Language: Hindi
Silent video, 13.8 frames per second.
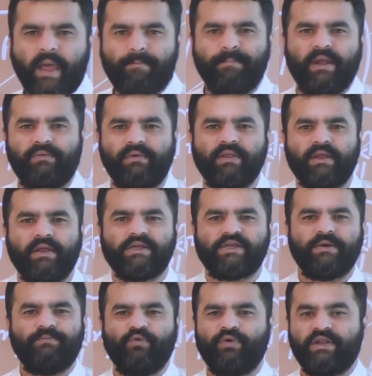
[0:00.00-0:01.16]
गैप बिटवीन द रिच
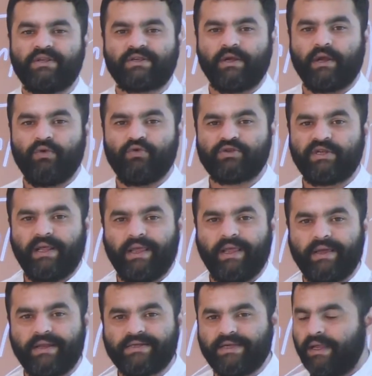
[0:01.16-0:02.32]
एंड पुअर इज कंटिन्यूसली
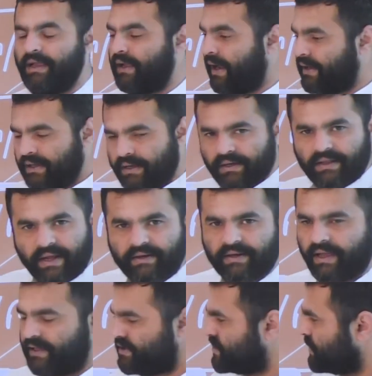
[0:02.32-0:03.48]
इंक्रीजिंग एंड इन दैट
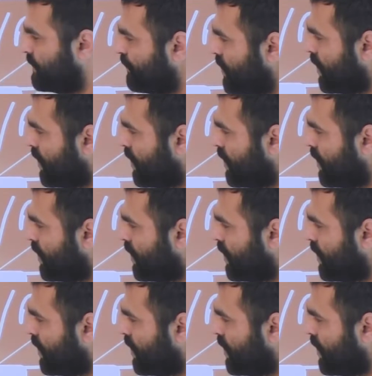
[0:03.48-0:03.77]
केस